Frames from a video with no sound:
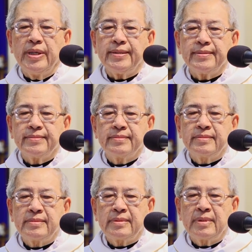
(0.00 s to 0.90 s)
hết
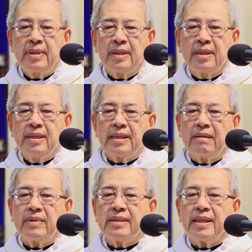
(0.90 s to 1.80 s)
khi
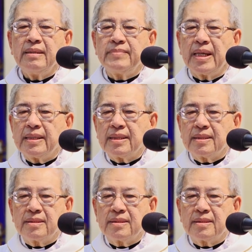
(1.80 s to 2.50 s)
nào anh thấy mà anh